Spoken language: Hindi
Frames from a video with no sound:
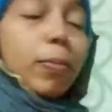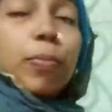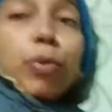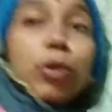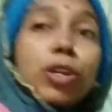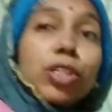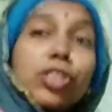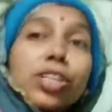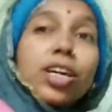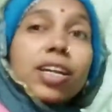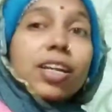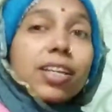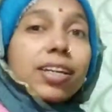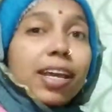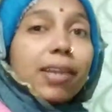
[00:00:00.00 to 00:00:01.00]
पौने
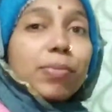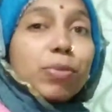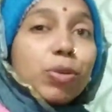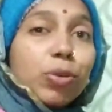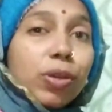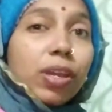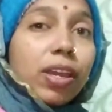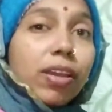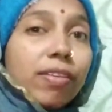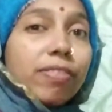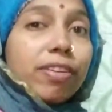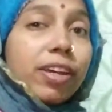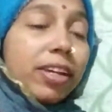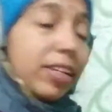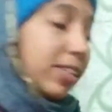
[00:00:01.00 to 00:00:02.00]
चार का टाइम हो गया
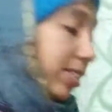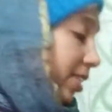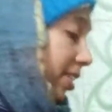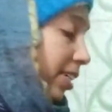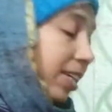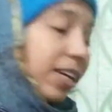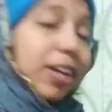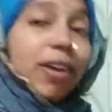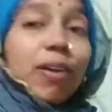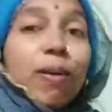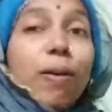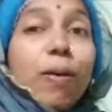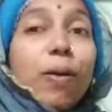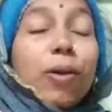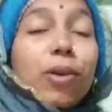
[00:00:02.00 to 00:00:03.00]
है फ्रेंड्स
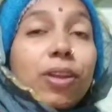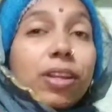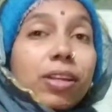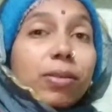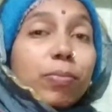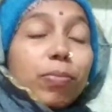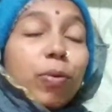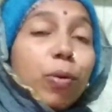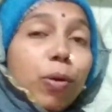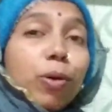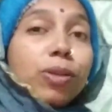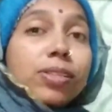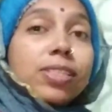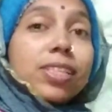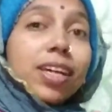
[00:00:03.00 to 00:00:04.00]
और
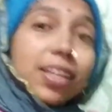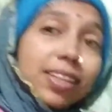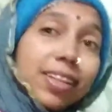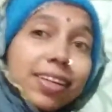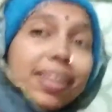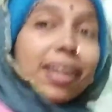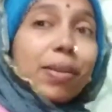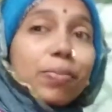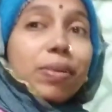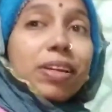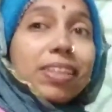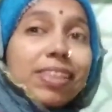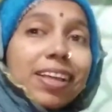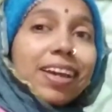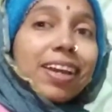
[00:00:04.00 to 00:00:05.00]
बहुत ज़्यादा टाइम
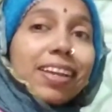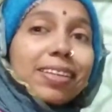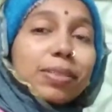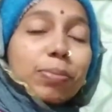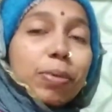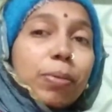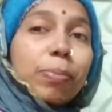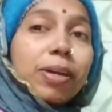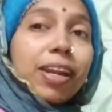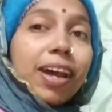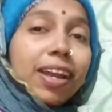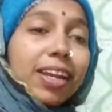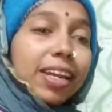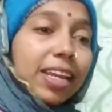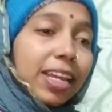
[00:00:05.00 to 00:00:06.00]
लगता है इसमें
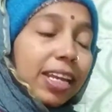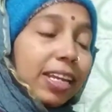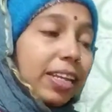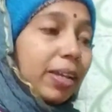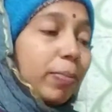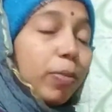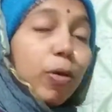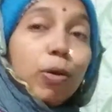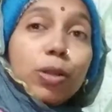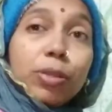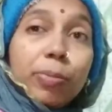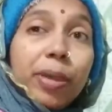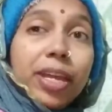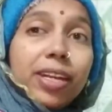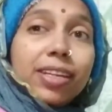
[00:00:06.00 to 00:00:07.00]
बनाने के लिए
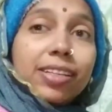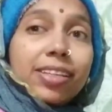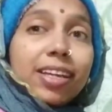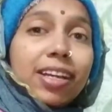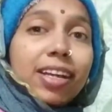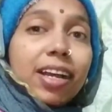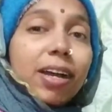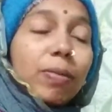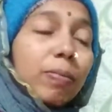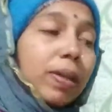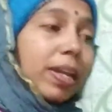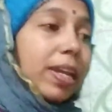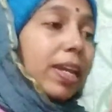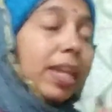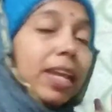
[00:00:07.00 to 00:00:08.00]
बहुत मेहनत का
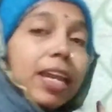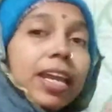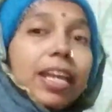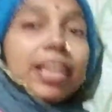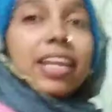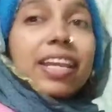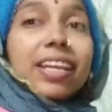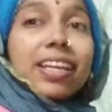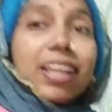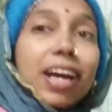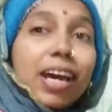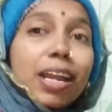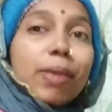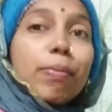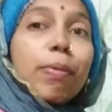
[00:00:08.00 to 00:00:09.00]
काम है लेकिन
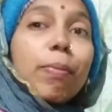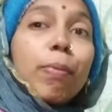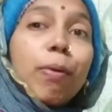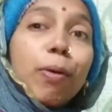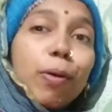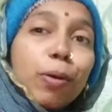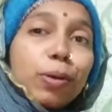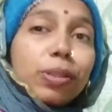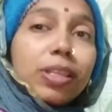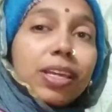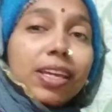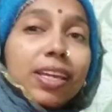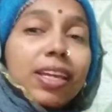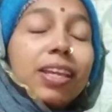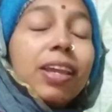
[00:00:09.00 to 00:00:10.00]
खाने में बहुत
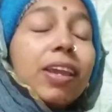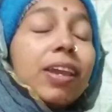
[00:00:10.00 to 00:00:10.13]
ही